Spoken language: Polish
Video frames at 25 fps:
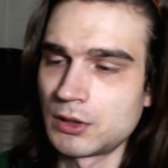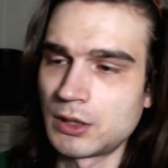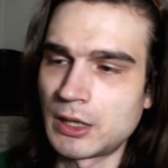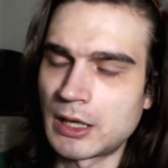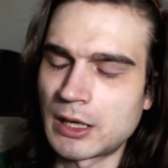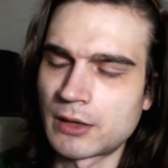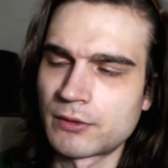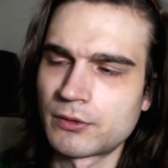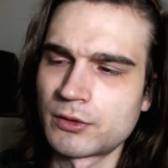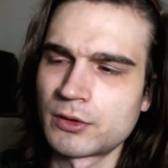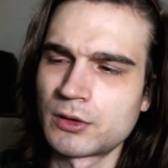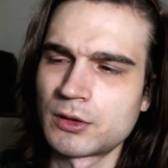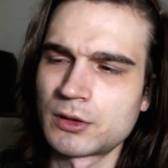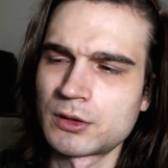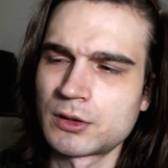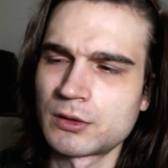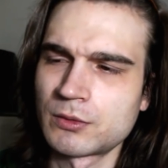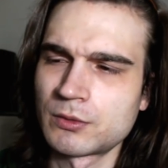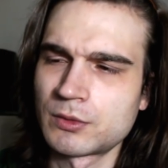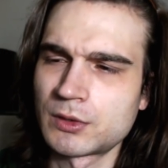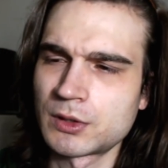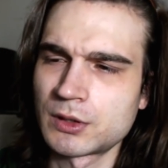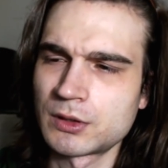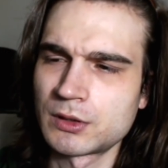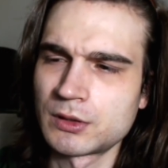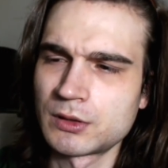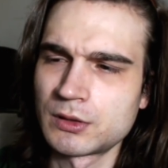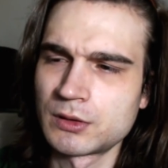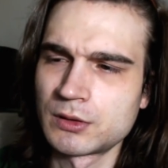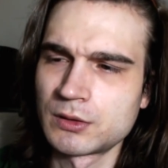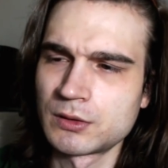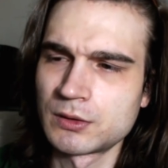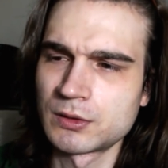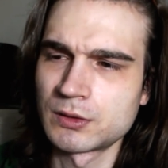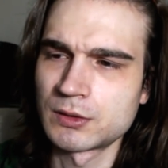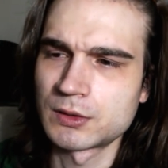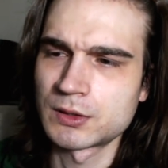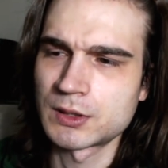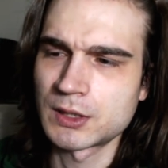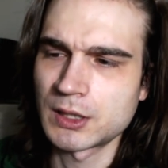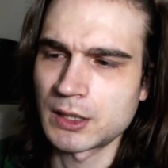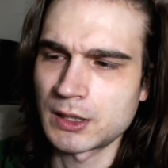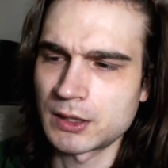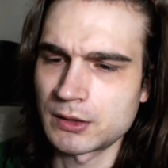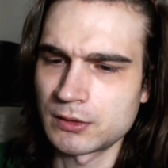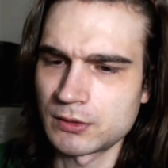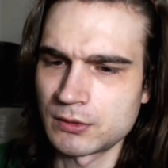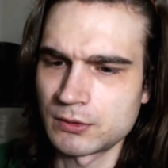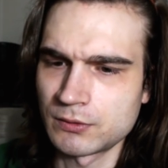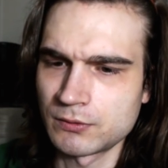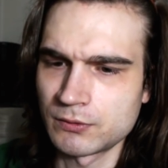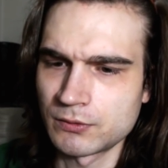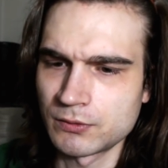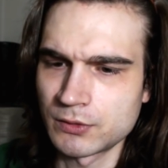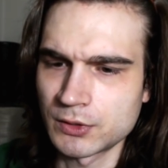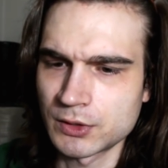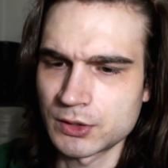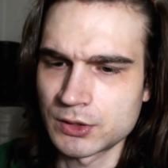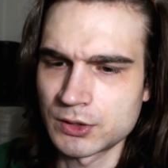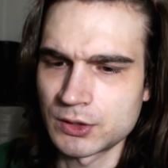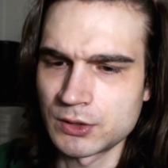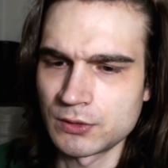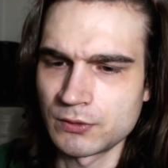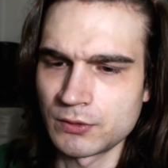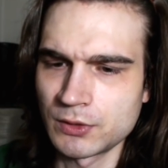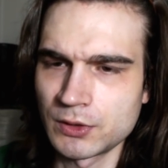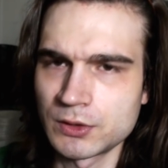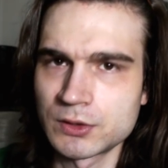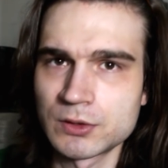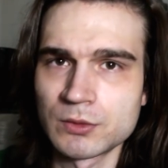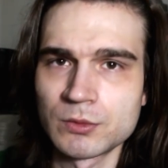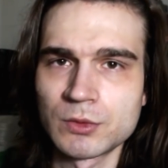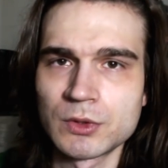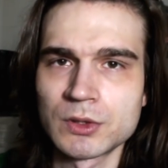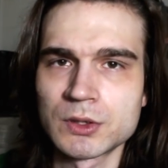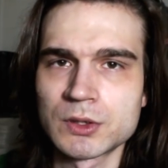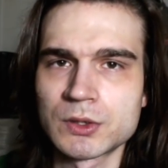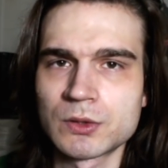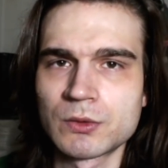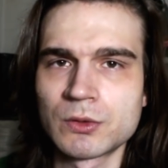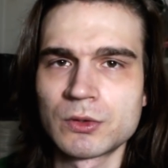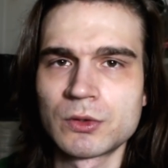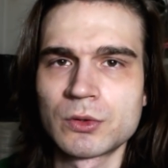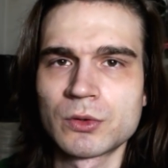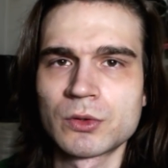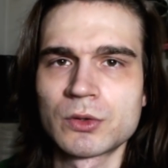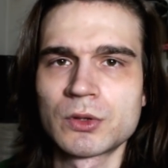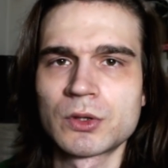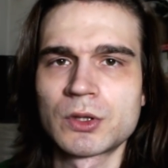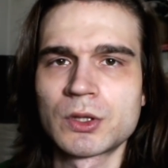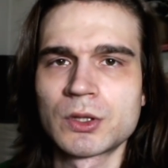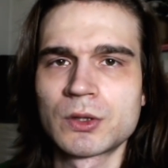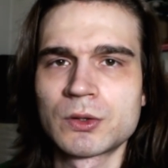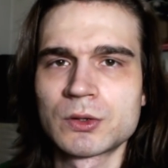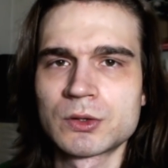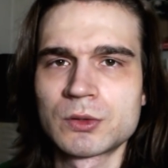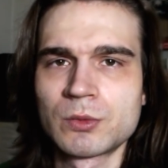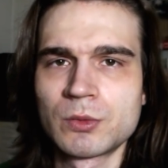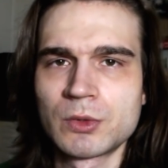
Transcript: jak wyglądał ten sen właściwie i co mnie skłoniło do tego,